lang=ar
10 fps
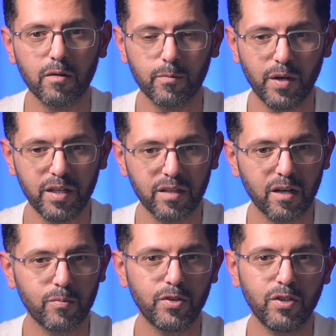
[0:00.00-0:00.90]

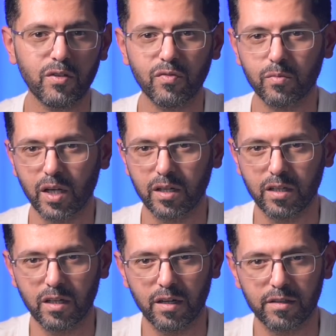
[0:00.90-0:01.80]
بعدها بتعرف
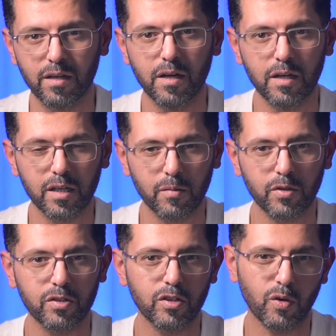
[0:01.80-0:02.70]
امكانيات
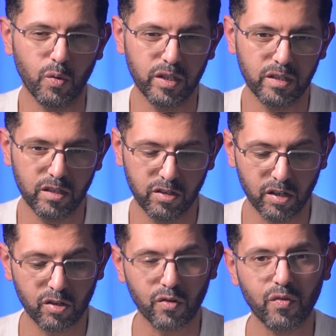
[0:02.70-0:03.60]
كاميرتك وين
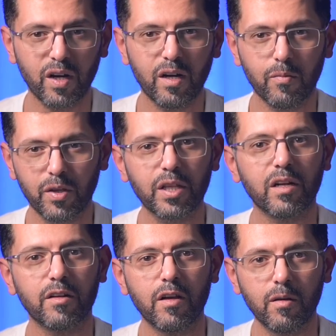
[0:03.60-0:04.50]
تقدر ترفعها
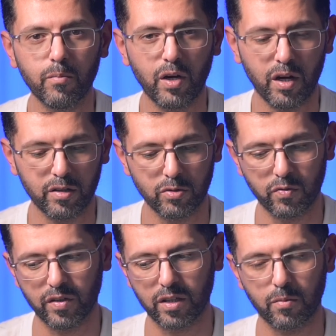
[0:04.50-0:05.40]
مثلا
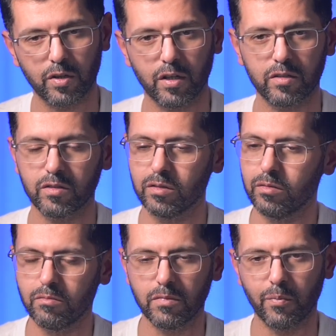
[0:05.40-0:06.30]
بالايزو في كاميرات
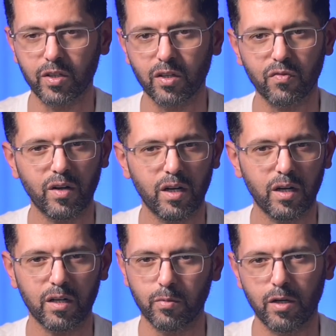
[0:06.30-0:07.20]
لما
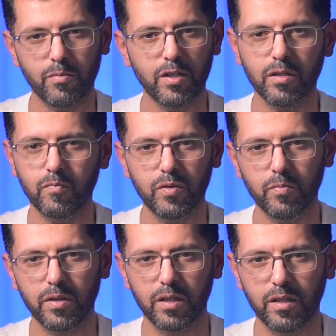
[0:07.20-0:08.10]
ترفعها 400
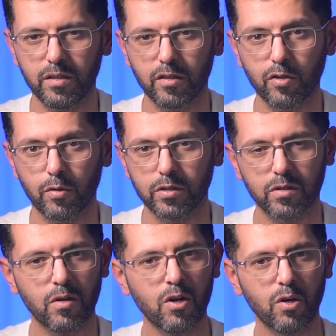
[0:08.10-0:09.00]
بيبين عندك
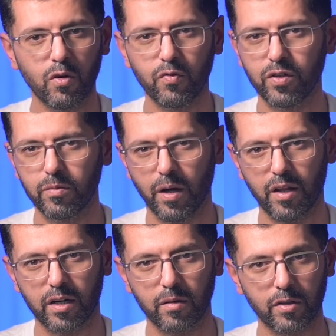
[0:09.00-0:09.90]
نويز وفي
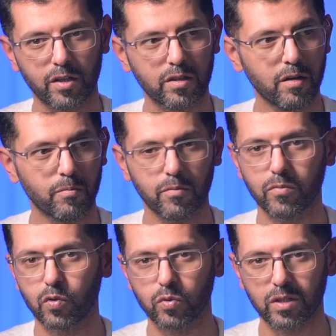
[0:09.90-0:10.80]
بعض الكاميرات لما
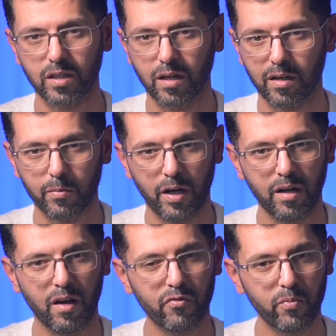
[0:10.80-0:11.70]
توصل الى
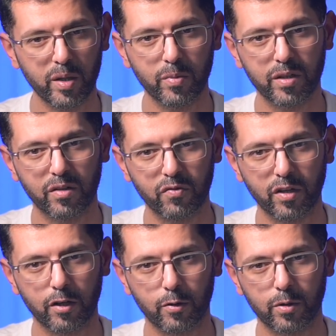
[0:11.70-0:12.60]
4000 ما يبين
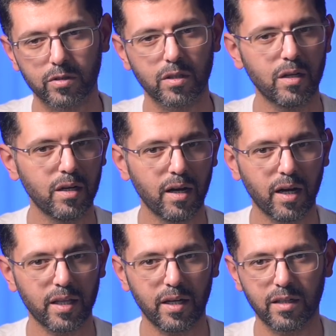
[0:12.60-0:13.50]
فيها نويز
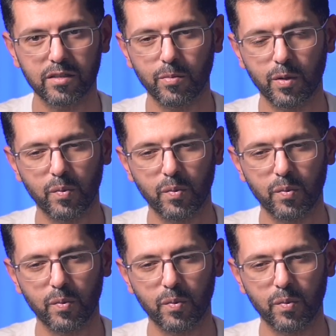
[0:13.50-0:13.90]
هذا على سبيل